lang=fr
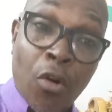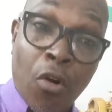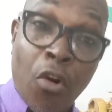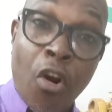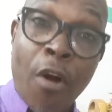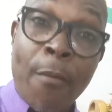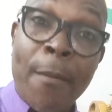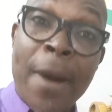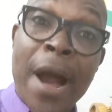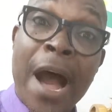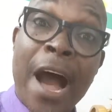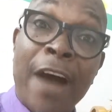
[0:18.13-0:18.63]

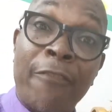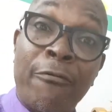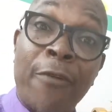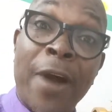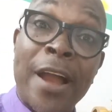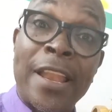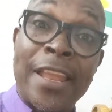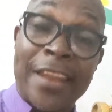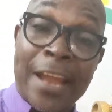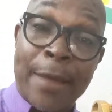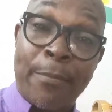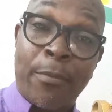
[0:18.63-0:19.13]
Comment
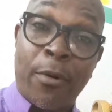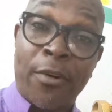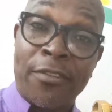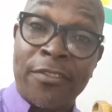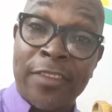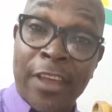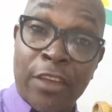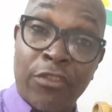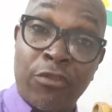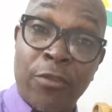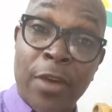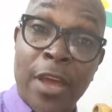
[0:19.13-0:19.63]
avoir les rapports
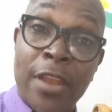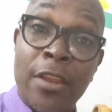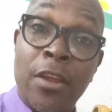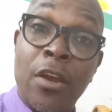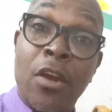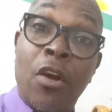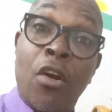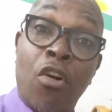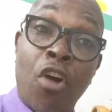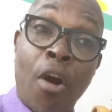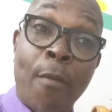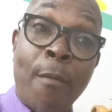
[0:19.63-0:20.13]
sexuels,
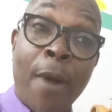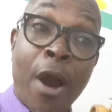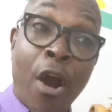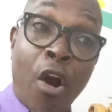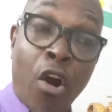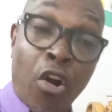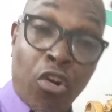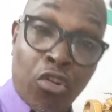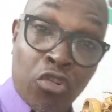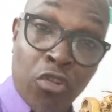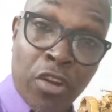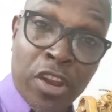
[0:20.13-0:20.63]

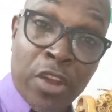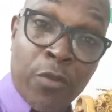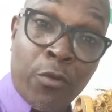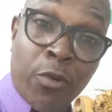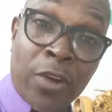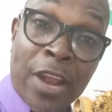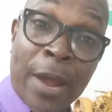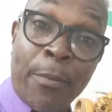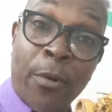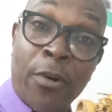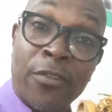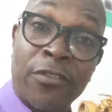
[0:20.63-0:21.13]
comment ordonner vos
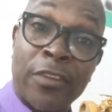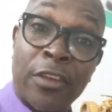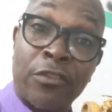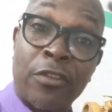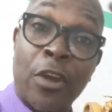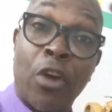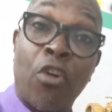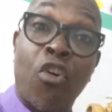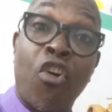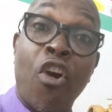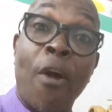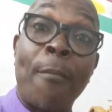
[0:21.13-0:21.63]
rapports
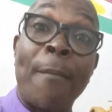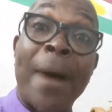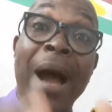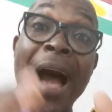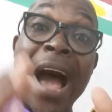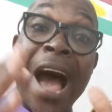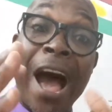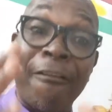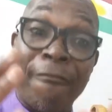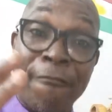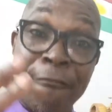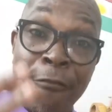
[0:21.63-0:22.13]
sexuels,
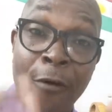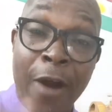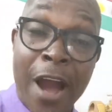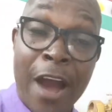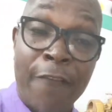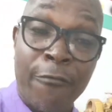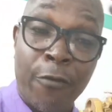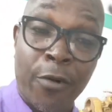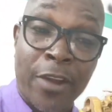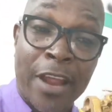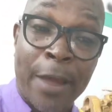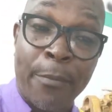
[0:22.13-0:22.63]
comment
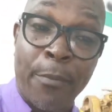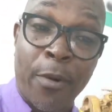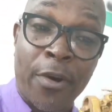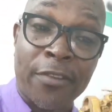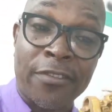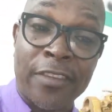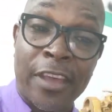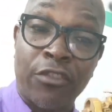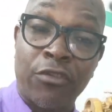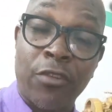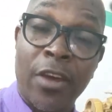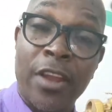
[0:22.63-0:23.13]
avoir vos rapports
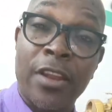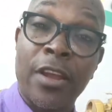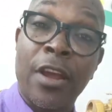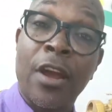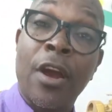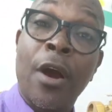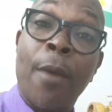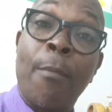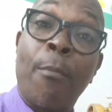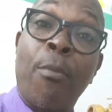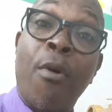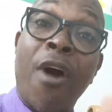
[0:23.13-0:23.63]
sexuels
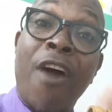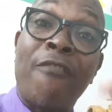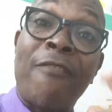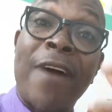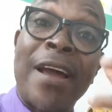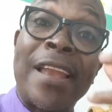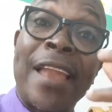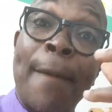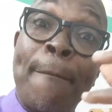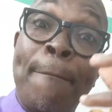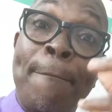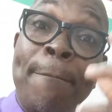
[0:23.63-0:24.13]
pour
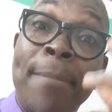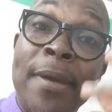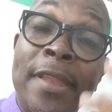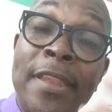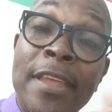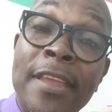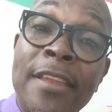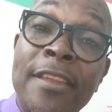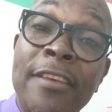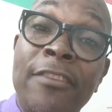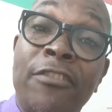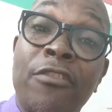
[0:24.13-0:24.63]
avoir les
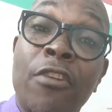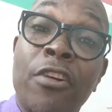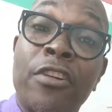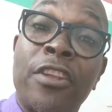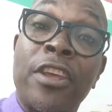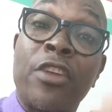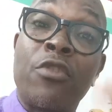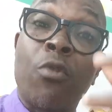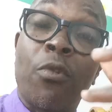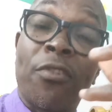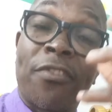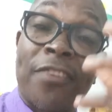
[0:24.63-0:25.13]
bénédictions
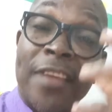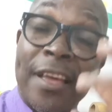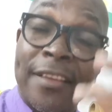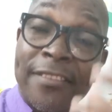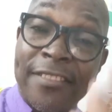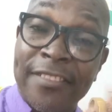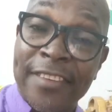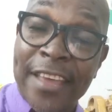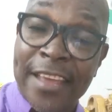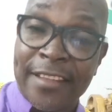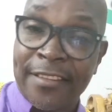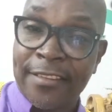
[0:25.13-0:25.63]
de nos
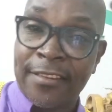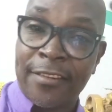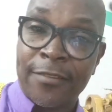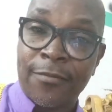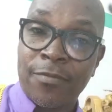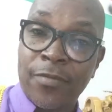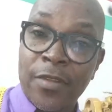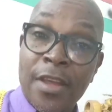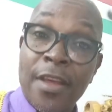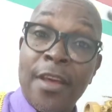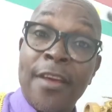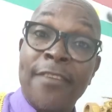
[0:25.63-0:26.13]
ancêtres.
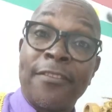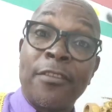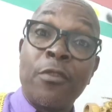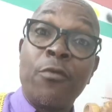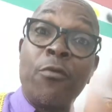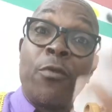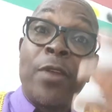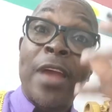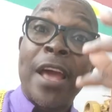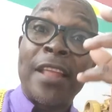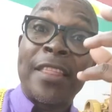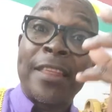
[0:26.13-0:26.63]
Si
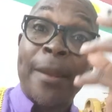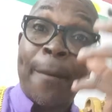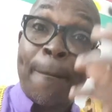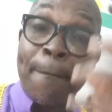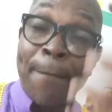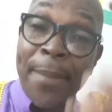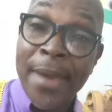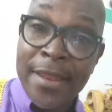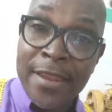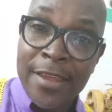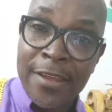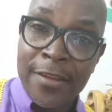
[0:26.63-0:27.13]
vous voulez être
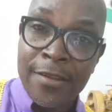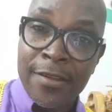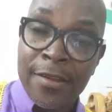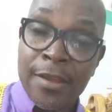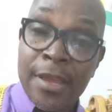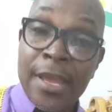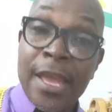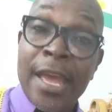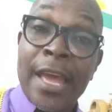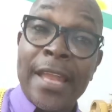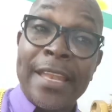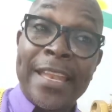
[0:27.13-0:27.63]
béni,
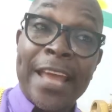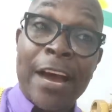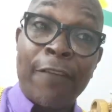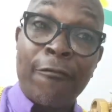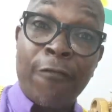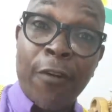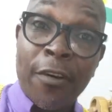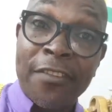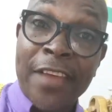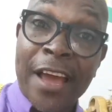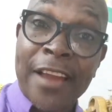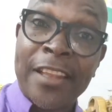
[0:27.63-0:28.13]
dans
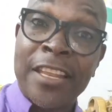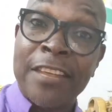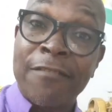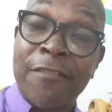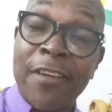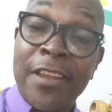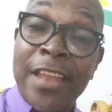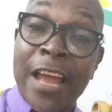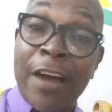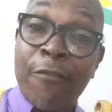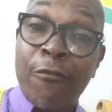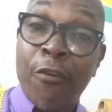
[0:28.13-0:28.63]
vos
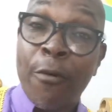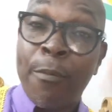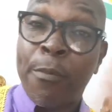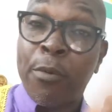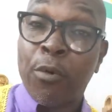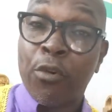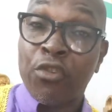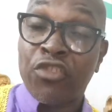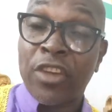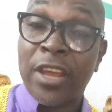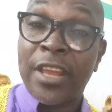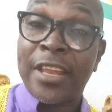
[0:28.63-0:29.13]
activités, dans vos
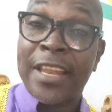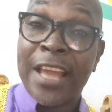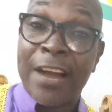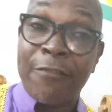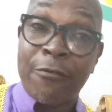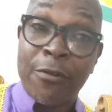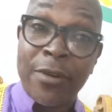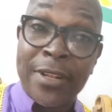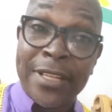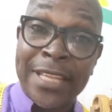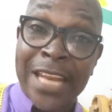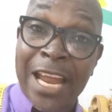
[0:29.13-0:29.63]
projets, dans
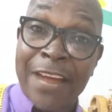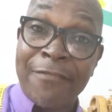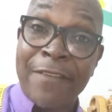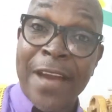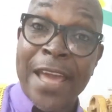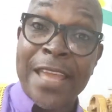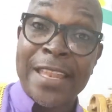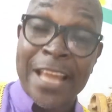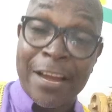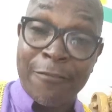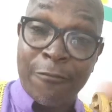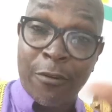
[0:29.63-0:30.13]
votre
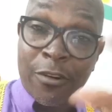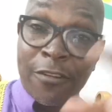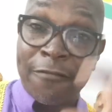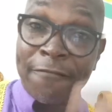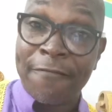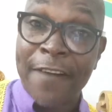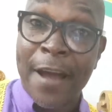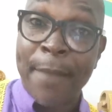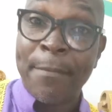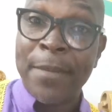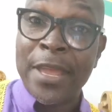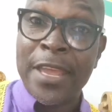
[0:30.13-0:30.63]
travail, dans votre
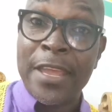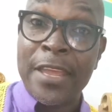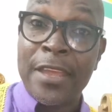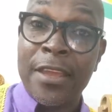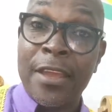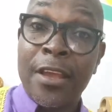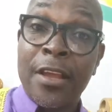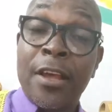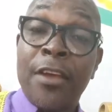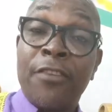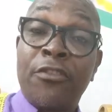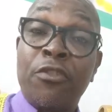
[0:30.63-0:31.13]

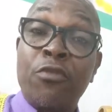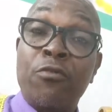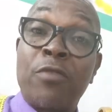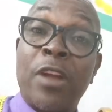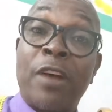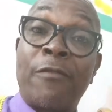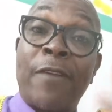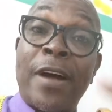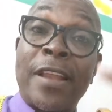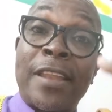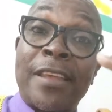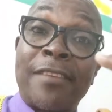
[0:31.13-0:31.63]
famille, si vous
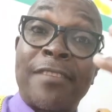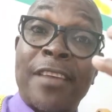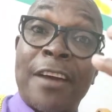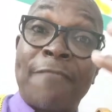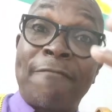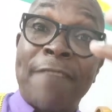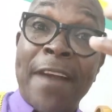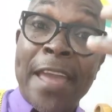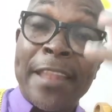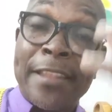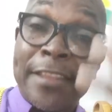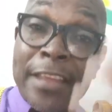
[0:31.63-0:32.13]
voulez avoir des
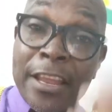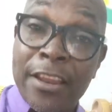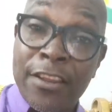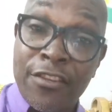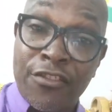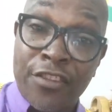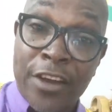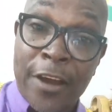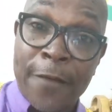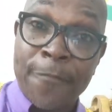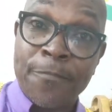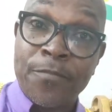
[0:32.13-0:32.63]
enfants
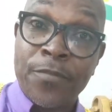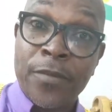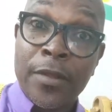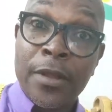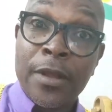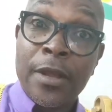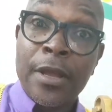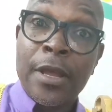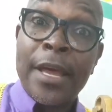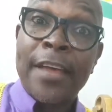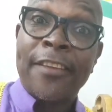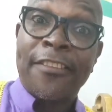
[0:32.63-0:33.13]
intelligents,
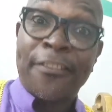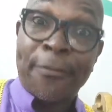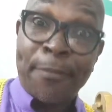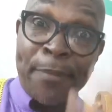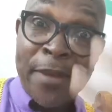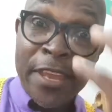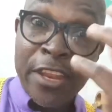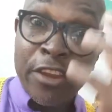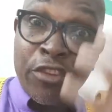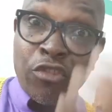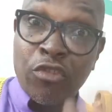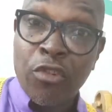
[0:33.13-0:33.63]

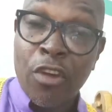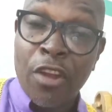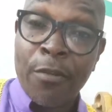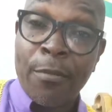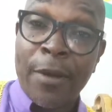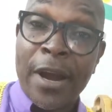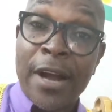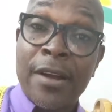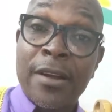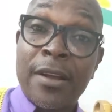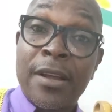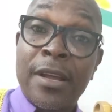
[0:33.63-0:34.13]

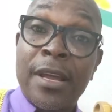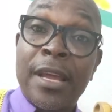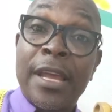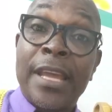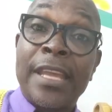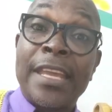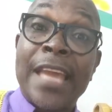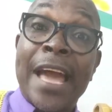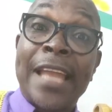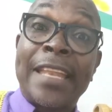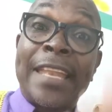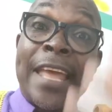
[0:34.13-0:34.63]
spirituellement,
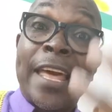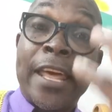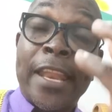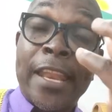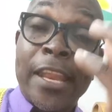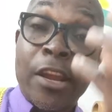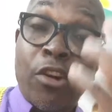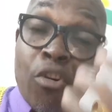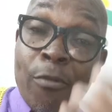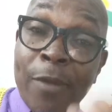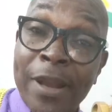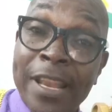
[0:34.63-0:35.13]
il y a des
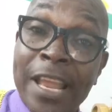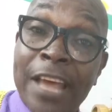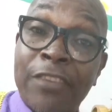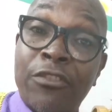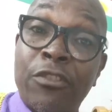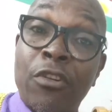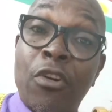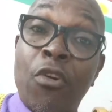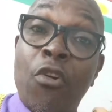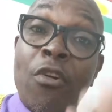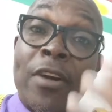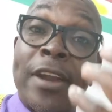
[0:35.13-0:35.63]

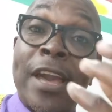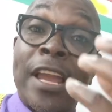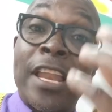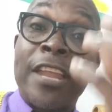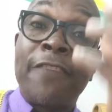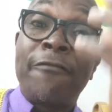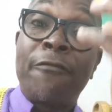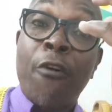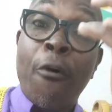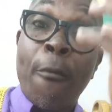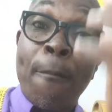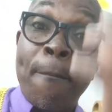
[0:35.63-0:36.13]
recommandations auxquelles
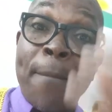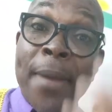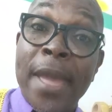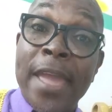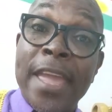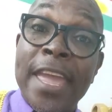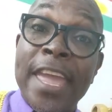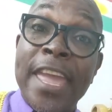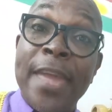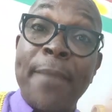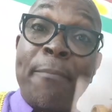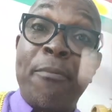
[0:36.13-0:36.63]
il faut
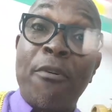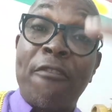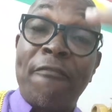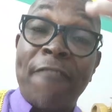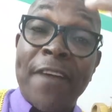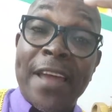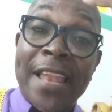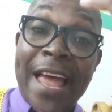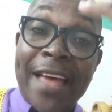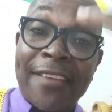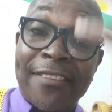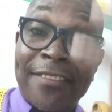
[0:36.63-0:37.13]
obéir pour
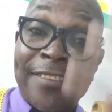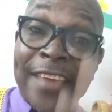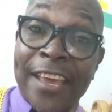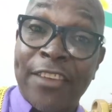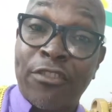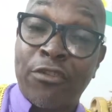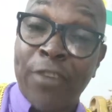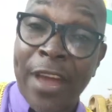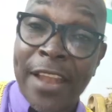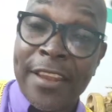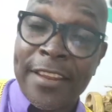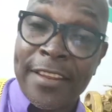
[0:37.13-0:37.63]
faire la
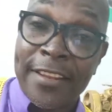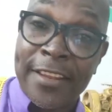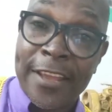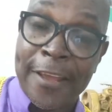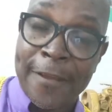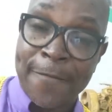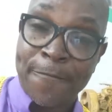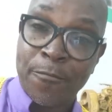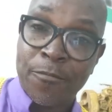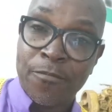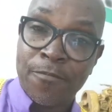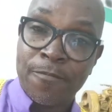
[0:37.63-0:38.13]

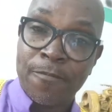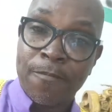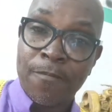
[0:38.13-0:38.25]
sexualité.